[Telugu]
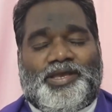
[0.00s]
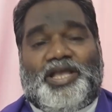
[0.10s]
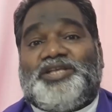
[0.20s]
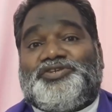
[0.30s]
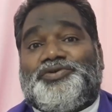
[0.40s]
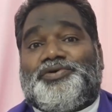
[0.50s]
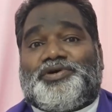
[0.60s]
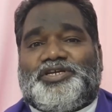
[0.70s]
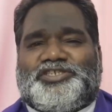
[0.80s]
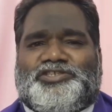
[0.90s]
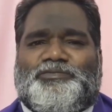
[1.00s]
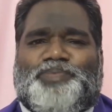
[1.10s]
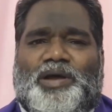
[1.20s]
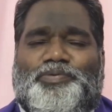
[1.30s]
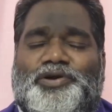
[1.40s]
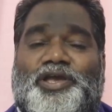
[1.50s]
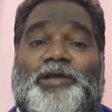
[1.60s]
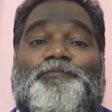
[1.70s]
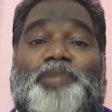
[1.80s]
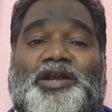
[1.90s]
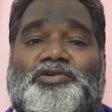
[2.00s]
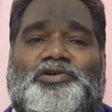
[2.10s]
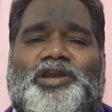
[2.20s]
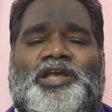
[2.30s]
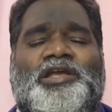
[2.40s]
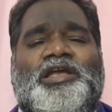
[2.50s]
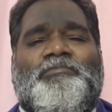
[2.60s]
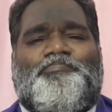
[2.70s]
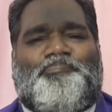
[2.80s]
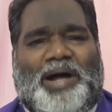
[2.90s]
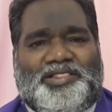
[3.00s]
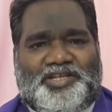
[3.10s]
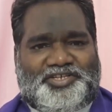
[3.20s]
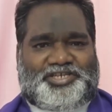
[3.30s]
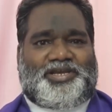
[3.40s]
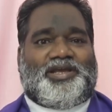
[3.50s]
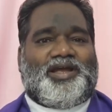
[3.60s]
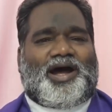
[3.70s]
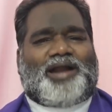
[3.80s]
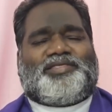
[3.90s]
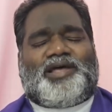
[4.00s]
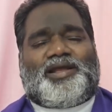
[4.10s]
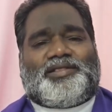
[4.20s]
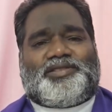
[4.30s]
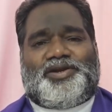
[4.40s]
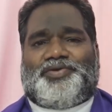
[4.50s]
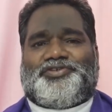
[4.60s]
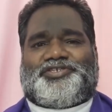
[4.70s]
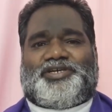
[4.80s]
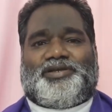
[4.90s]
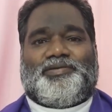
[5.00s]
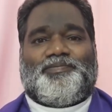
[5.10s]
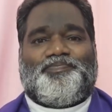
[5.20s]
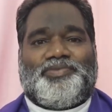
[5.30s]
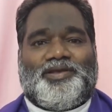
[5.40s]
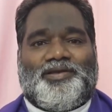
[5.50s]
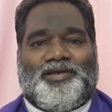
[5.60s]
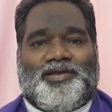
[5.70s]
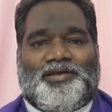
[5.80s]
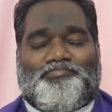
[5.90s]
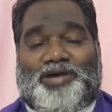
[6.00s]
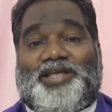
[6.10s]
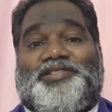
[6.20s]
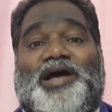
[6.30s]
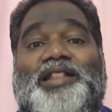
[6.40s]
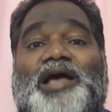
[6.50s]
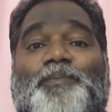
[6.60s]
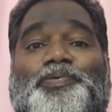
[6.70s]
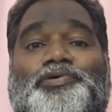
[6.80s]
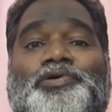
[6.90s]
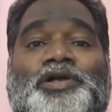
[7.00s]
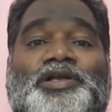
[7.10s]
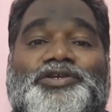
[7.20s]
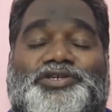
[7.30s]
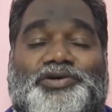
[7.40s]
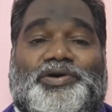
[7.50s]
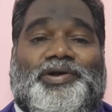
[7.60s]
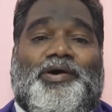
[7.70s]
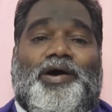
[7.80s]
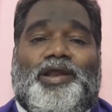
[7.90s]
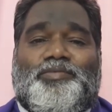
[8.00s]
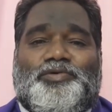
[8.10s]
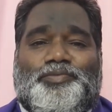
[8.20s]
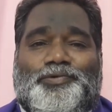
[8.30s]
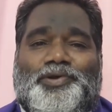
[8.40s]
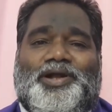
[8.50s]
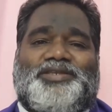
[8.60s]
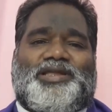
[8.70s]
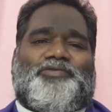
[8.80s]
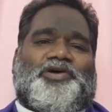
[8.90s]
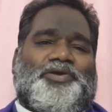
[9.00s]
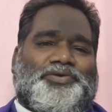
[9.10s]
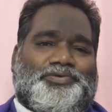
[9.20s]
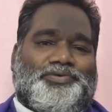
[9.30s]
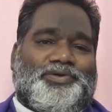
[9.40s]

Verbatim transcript: యేసుక్రీస్తు ప్రభుని పట్టుకొని బంధించి అర్ధరాత్రి నుంచి మరి దాదాపు శుక్రవారం మూడు గంటల వరకు